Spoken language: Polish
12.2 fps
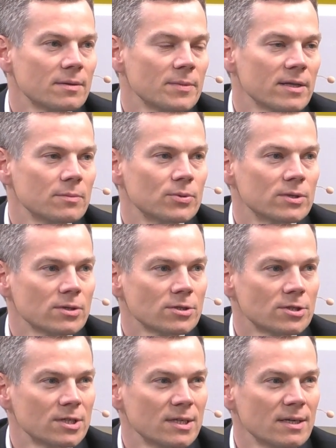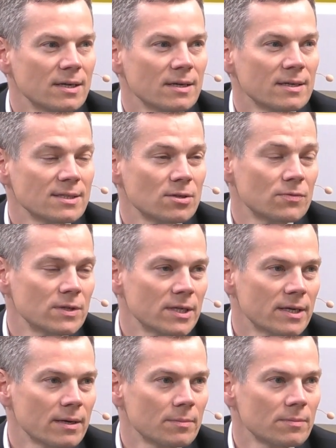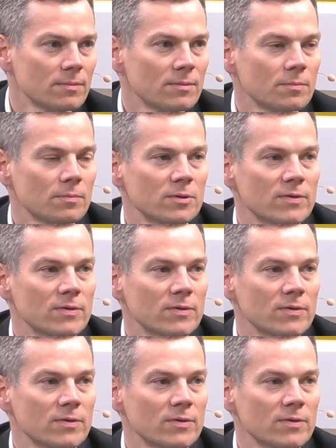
miary płynności. Jest to wynikiem